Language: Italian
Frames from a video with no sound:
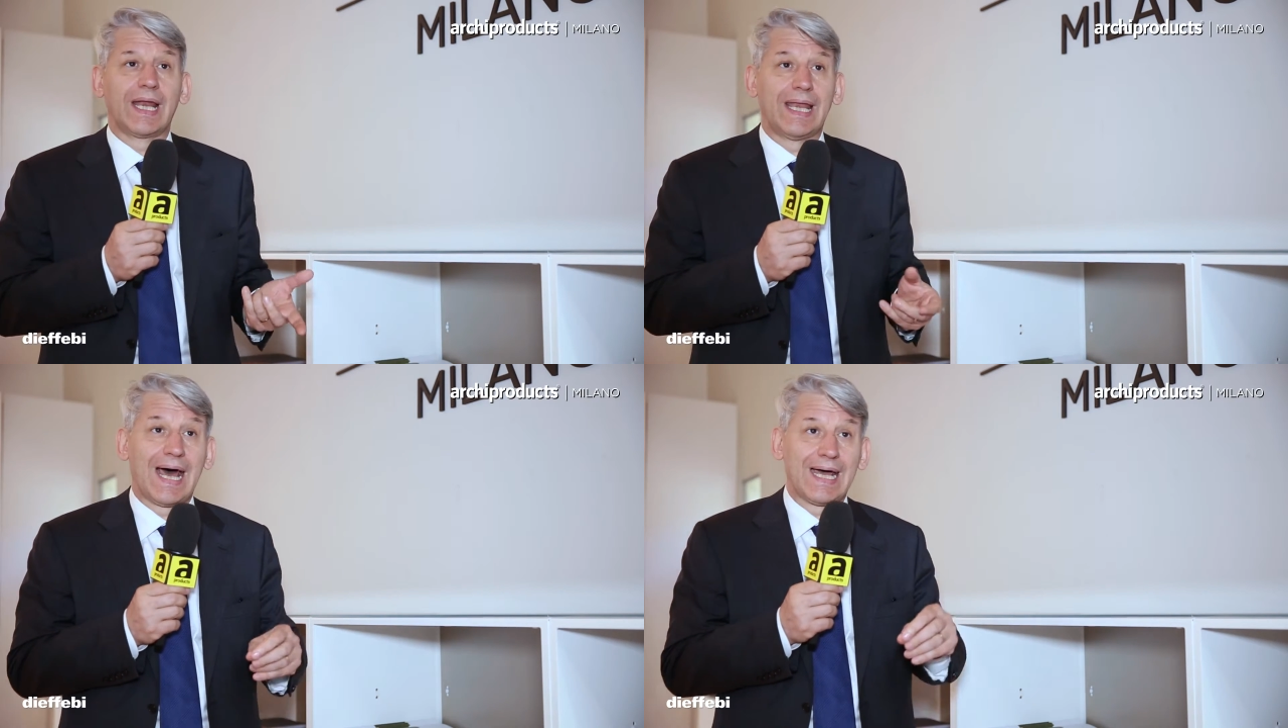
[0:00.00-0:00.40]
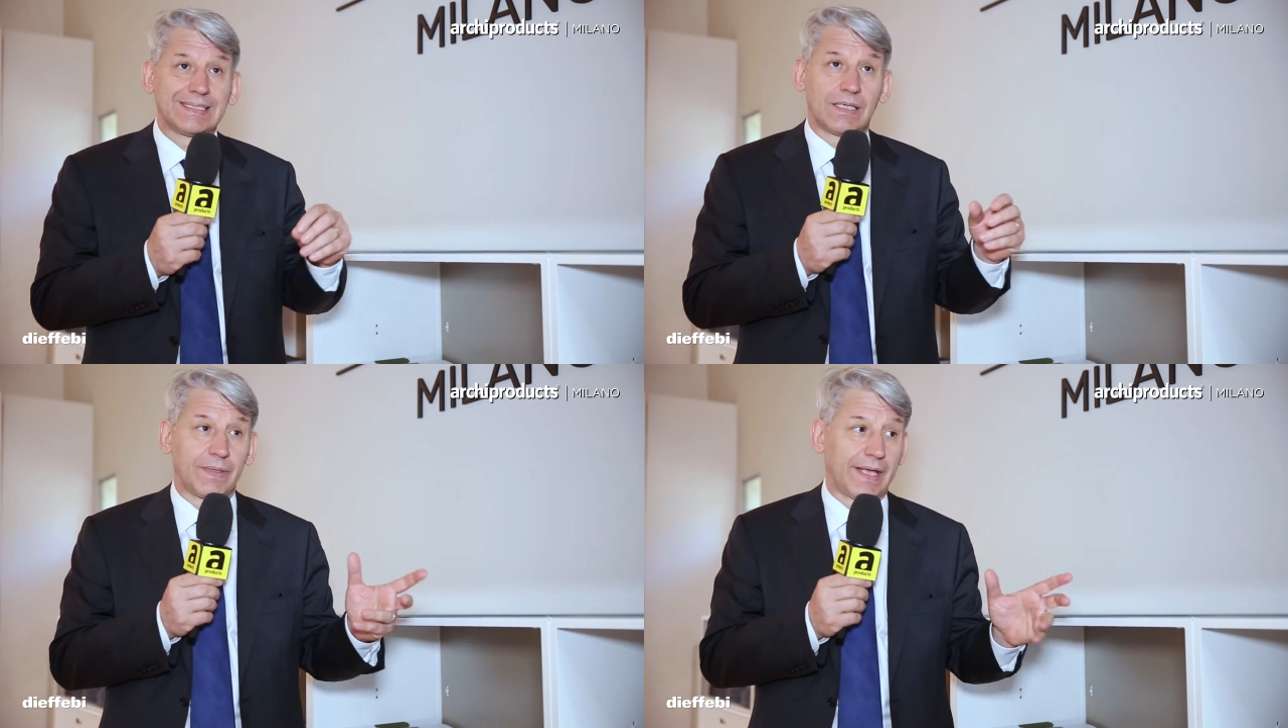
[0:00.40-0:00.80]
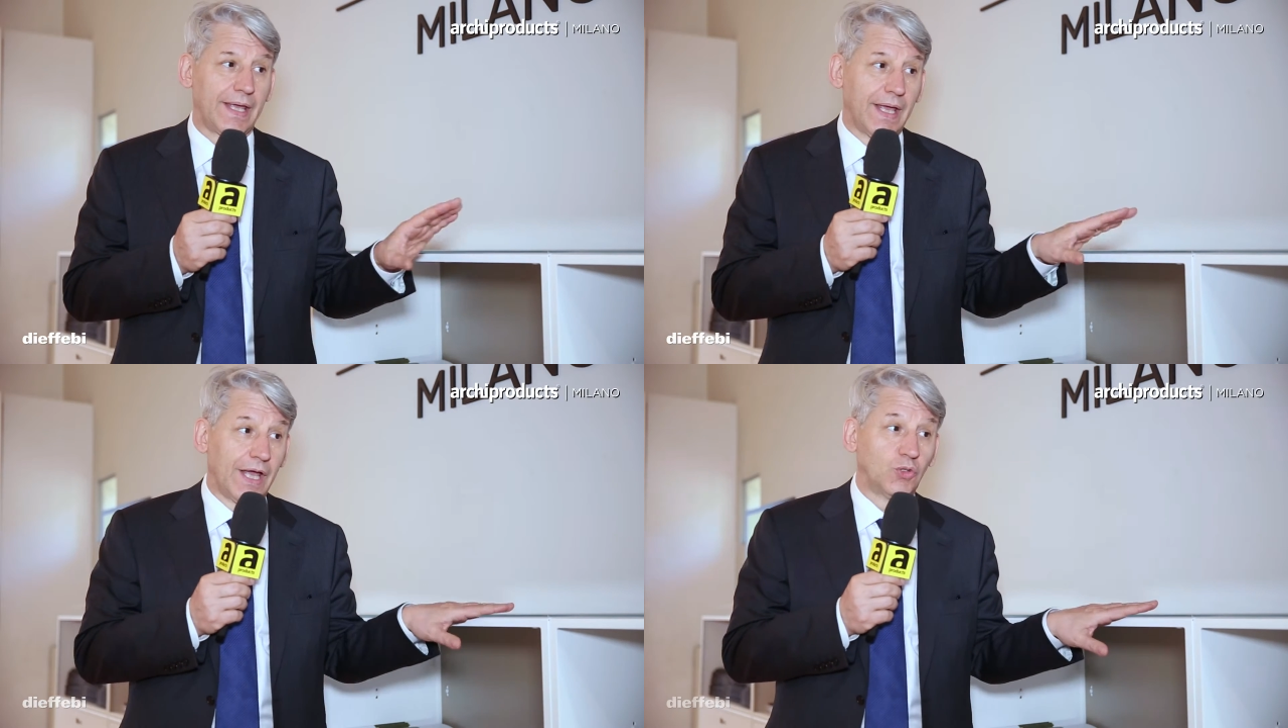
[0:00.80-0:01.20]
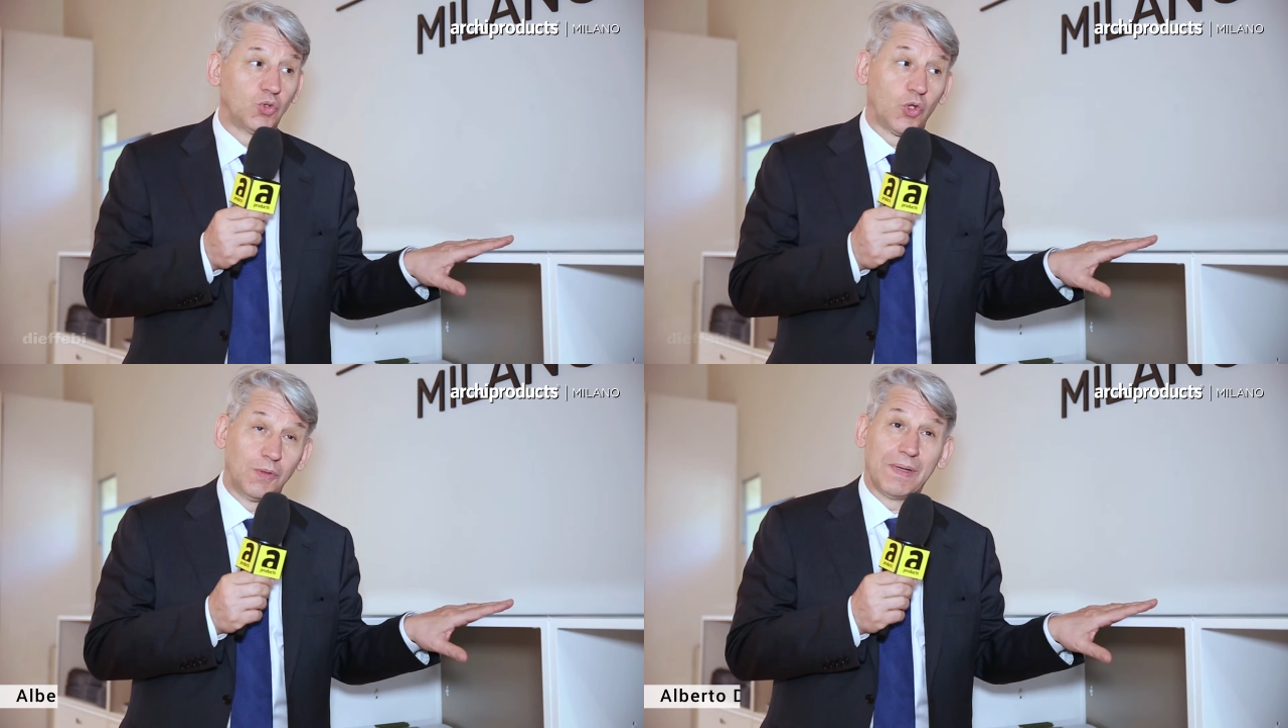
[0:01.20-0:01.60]
al laser perché è
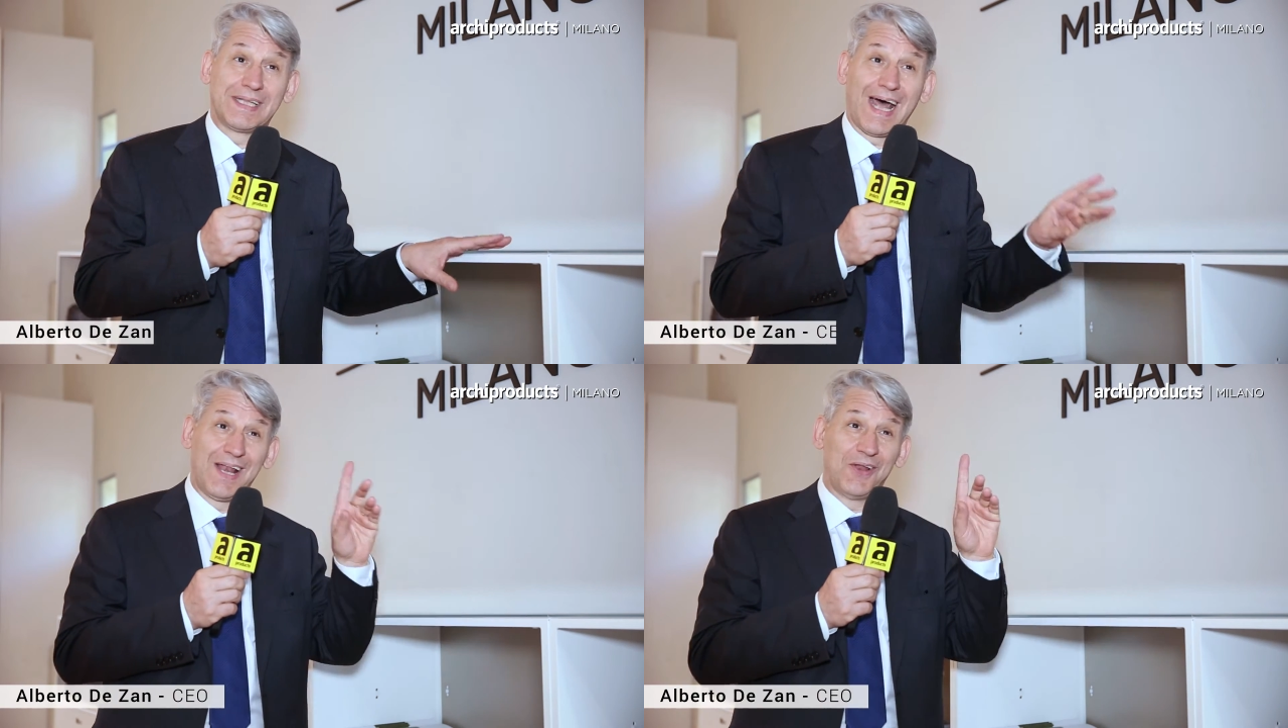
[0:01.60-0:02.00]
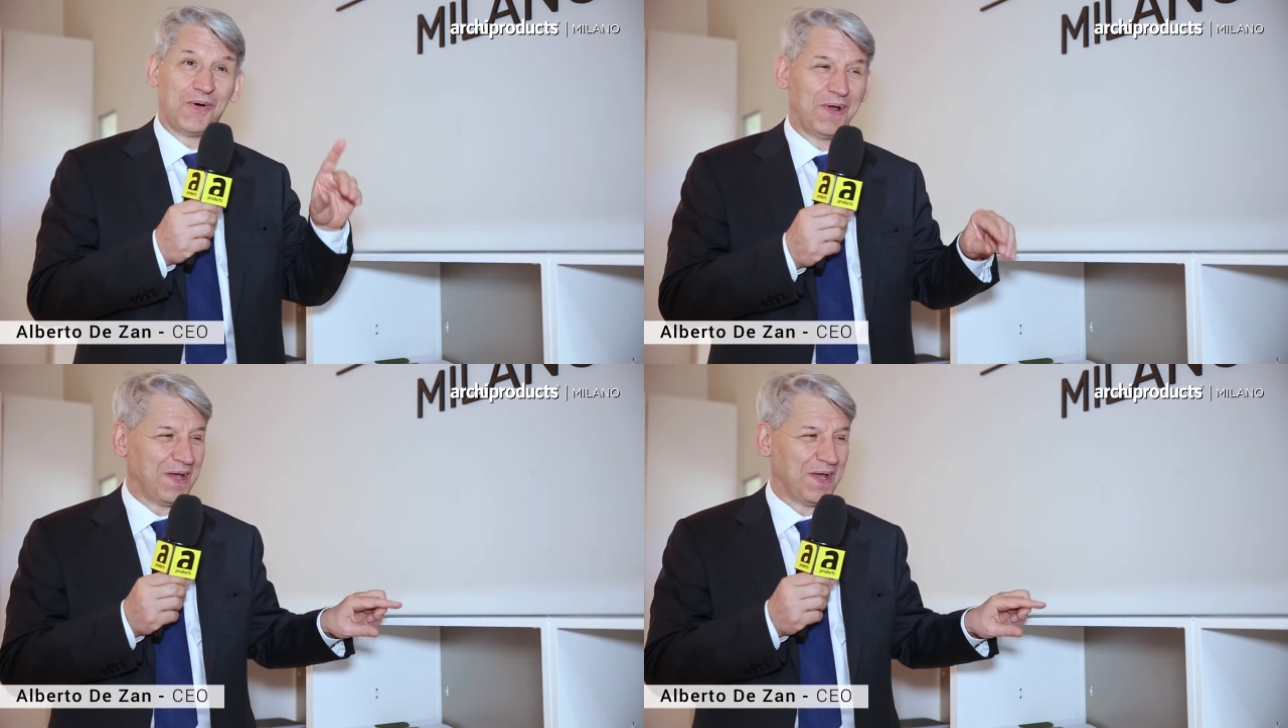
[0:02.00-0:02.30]
tutto di metallo,